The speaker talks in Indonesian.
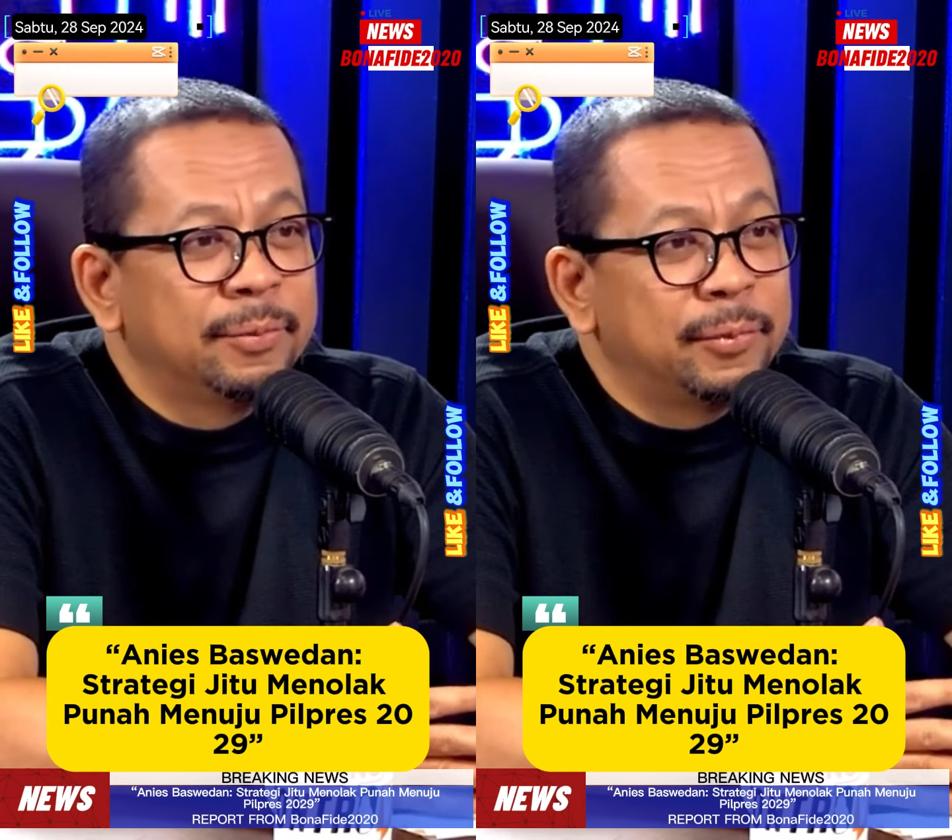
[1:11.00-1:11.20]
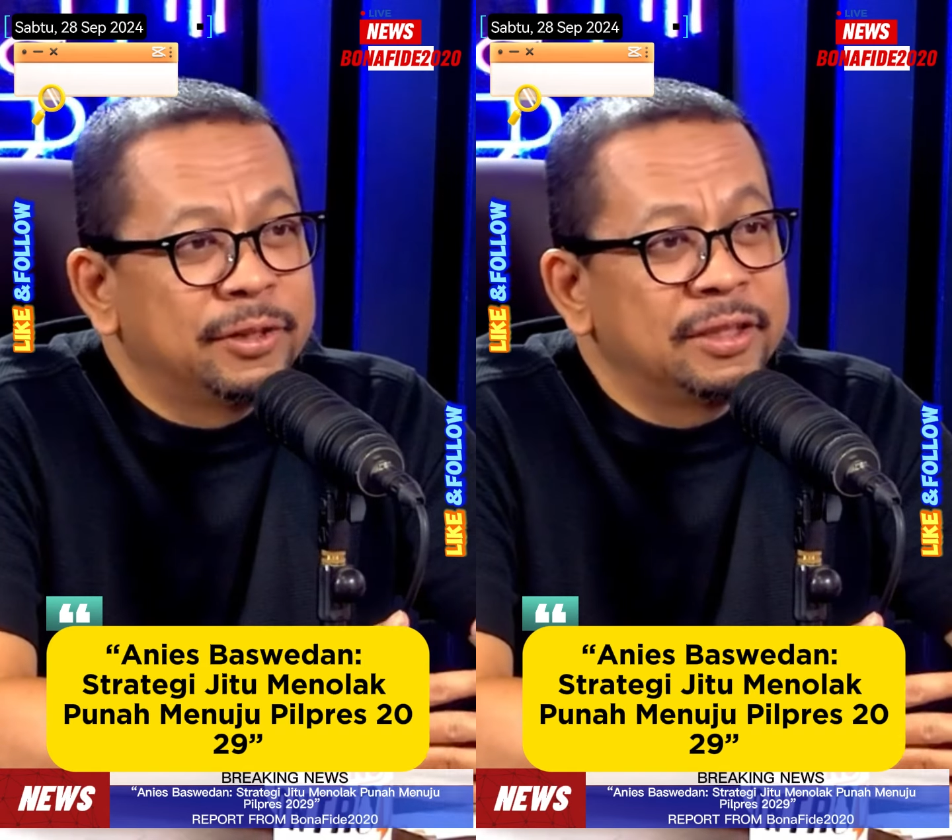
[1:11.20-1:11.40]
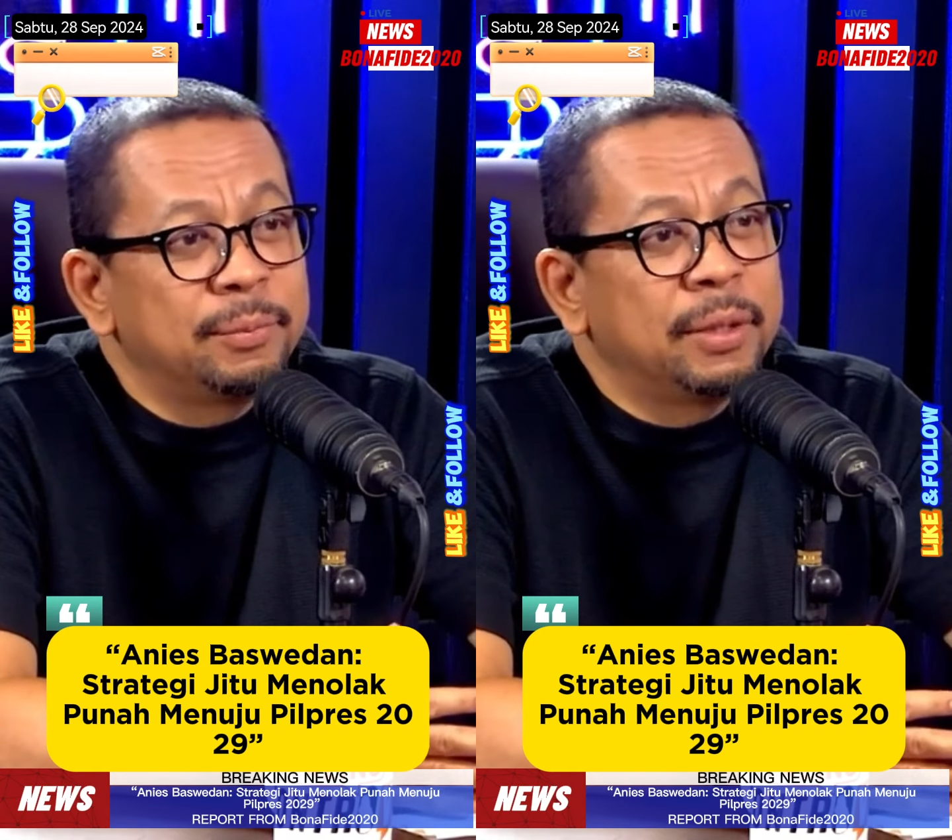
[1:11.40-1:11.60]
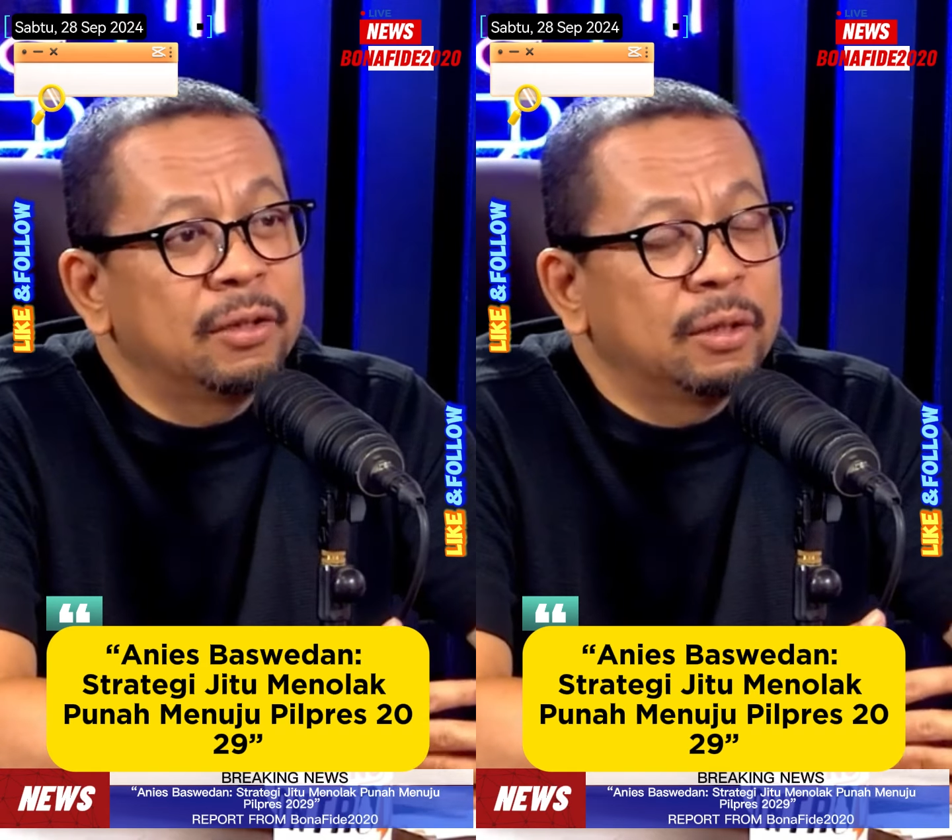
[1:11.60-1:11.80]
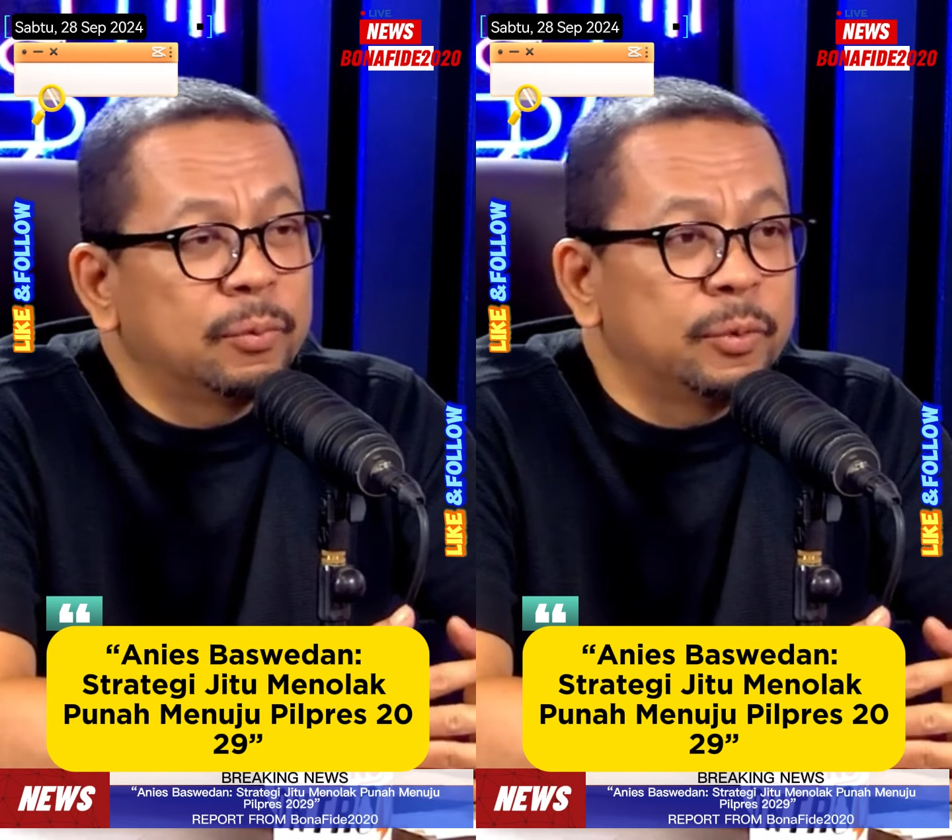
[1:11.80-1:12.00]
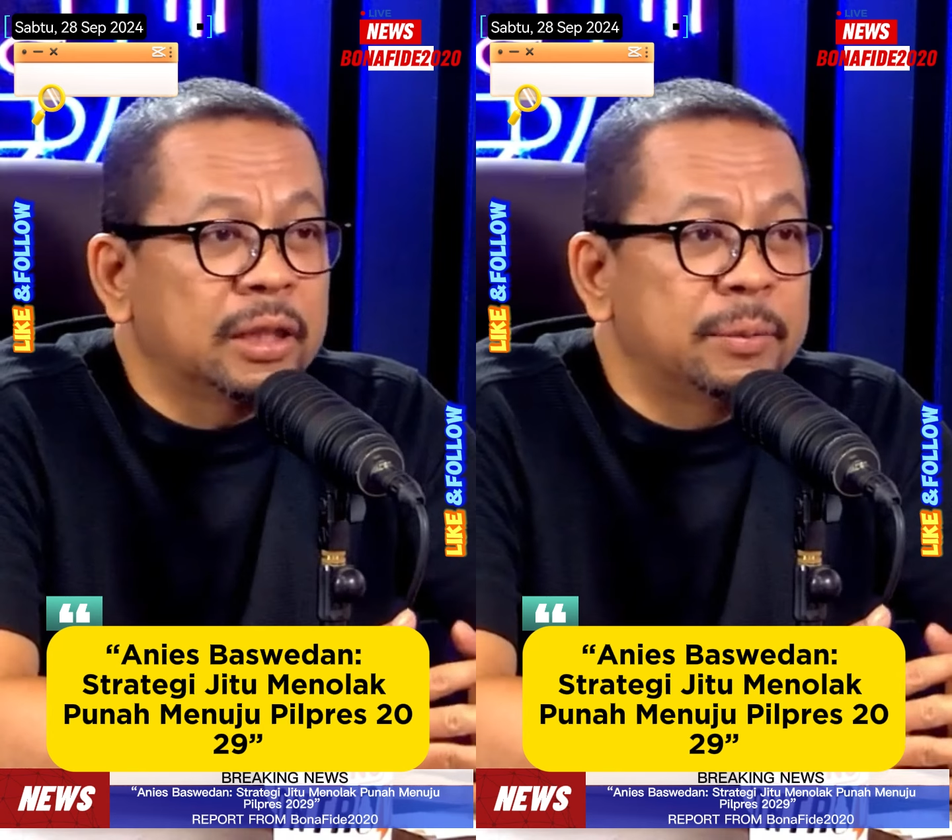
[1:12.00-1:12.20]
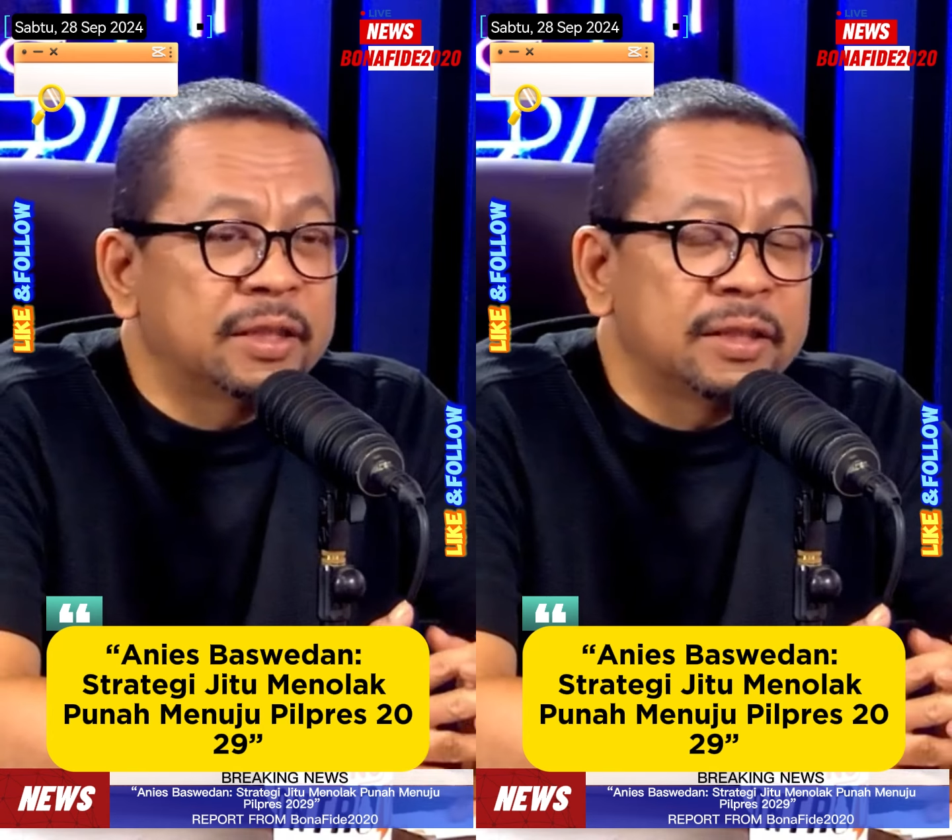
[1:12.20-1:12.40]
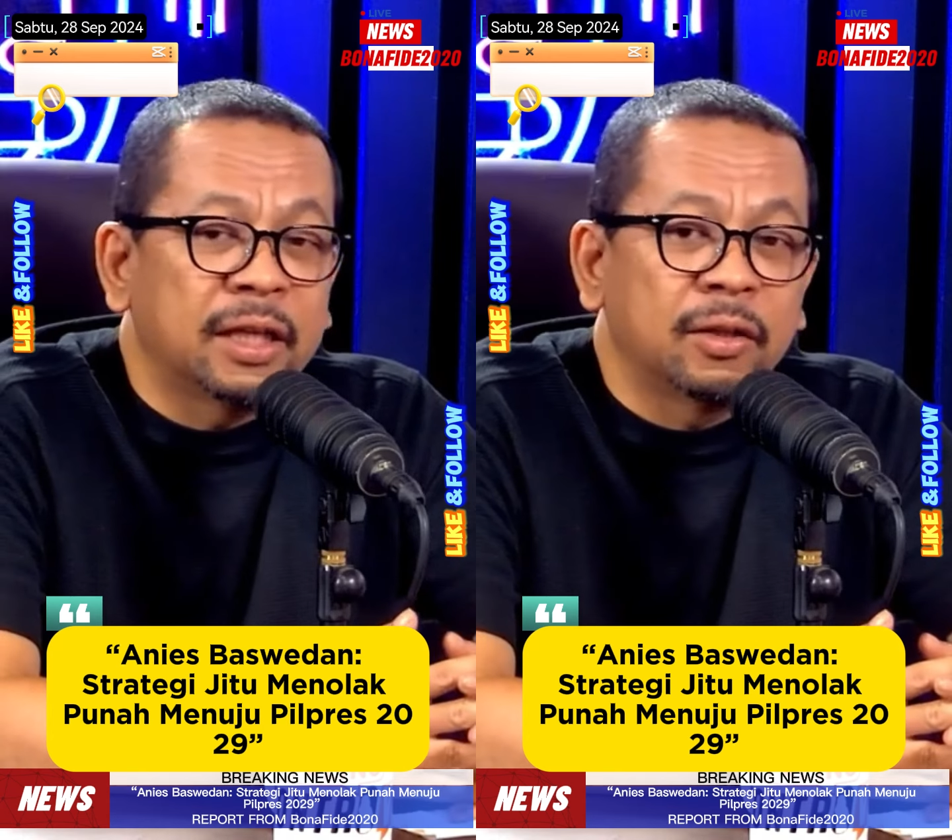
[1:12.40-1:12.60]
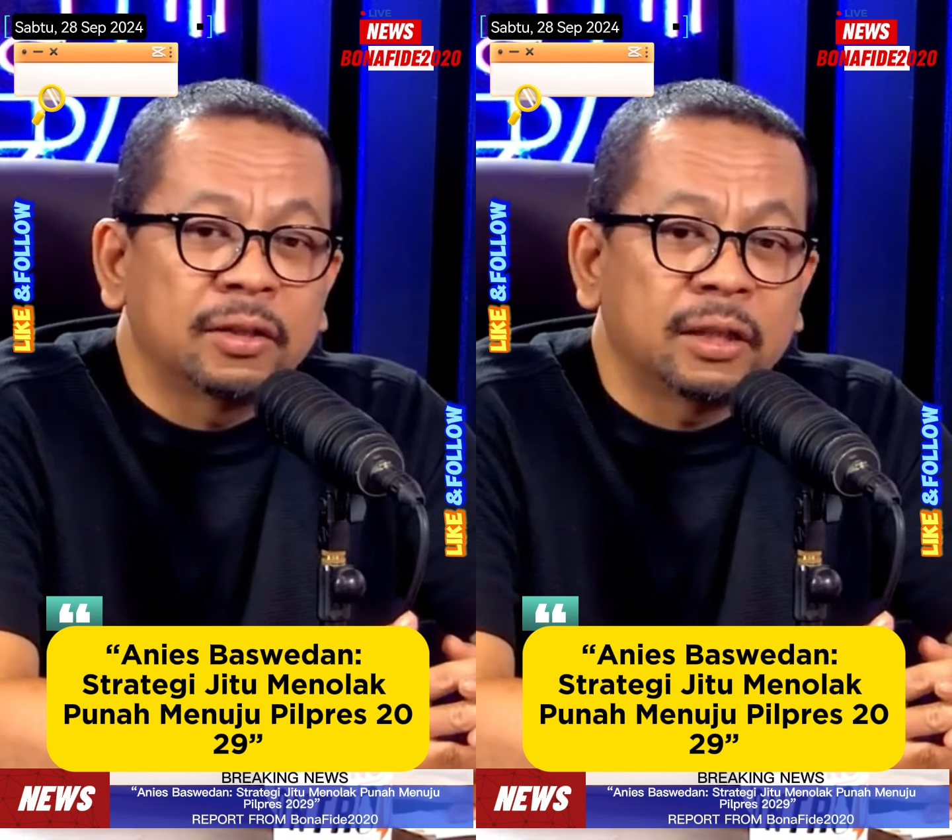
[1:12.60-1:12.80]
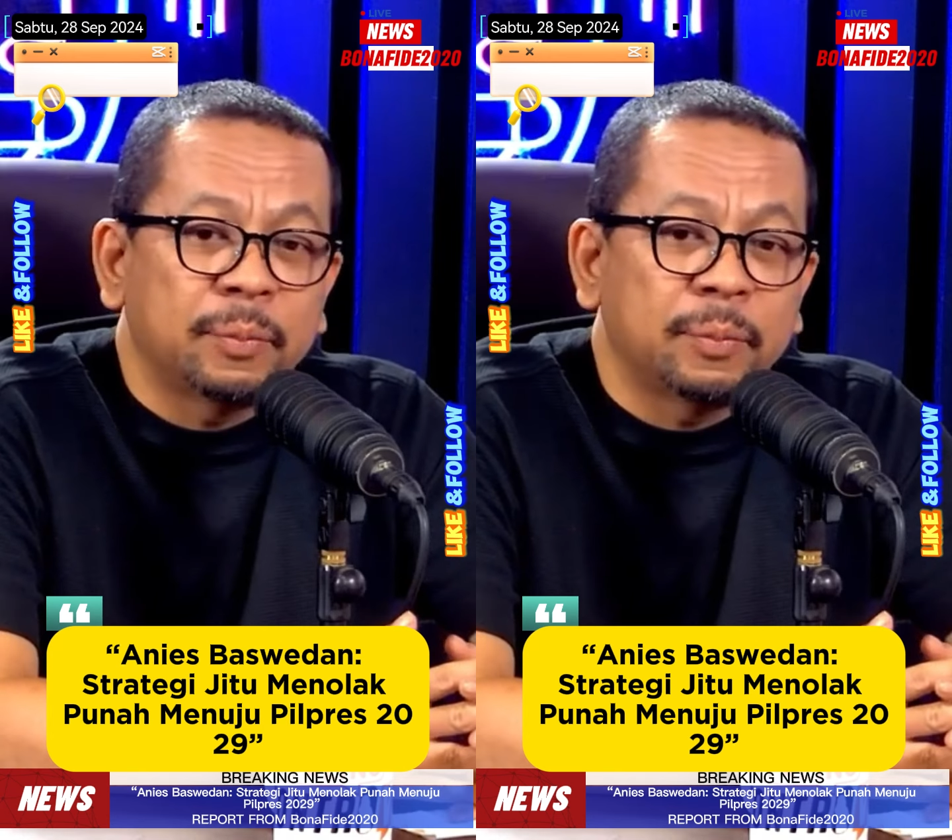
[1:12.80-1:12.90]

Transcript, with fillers: posisi beliau walaupun nggak bisa nyalon